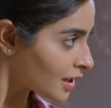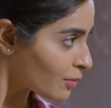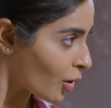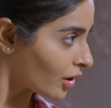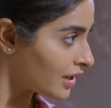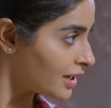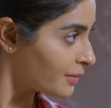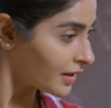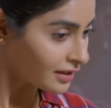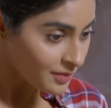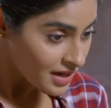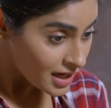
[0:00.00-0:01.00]
के ना मोहल्ले में
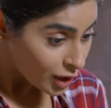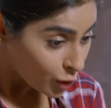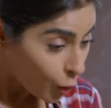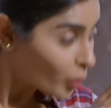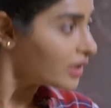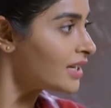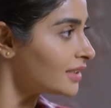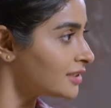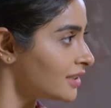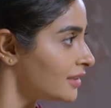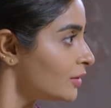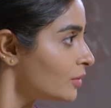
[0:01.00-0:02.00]
एकदम गोलियां
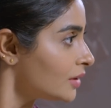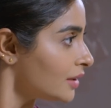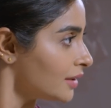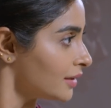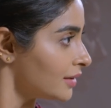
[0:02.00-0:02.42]
चलती होंगी